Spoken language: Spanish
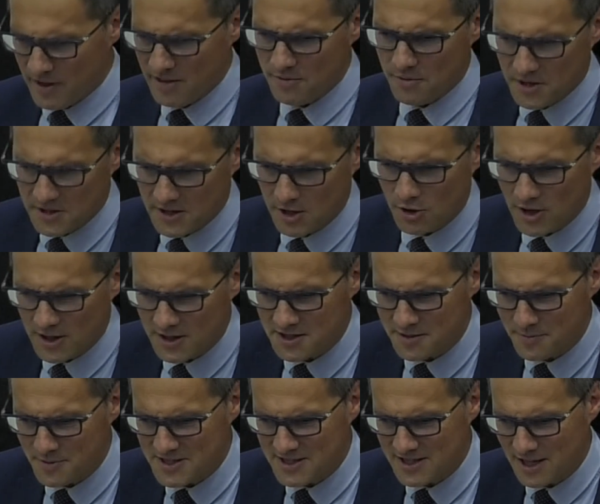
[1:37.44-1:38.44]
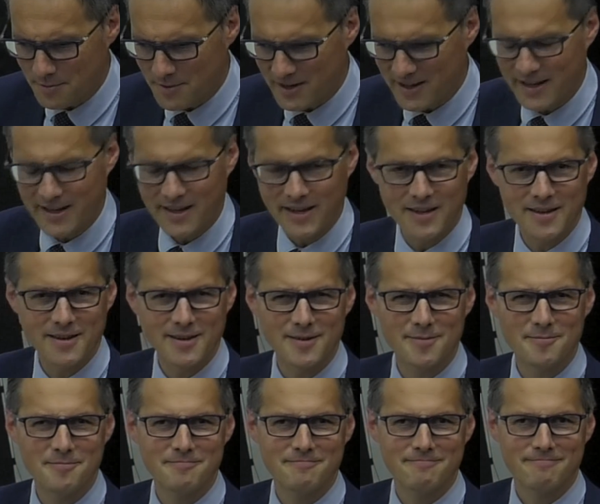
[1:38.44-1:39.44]
me advirtieron antes de presentarme que
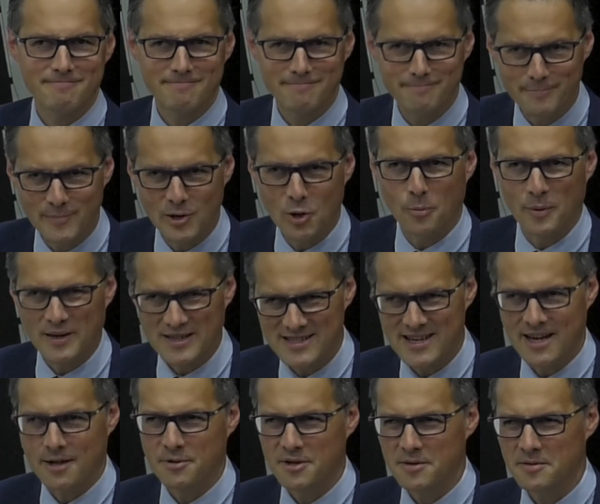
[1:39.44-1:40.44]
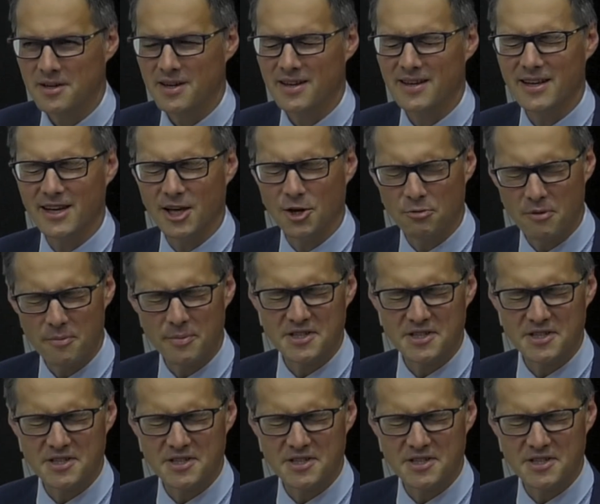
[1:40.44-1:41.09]
me lo pensara bien y que no me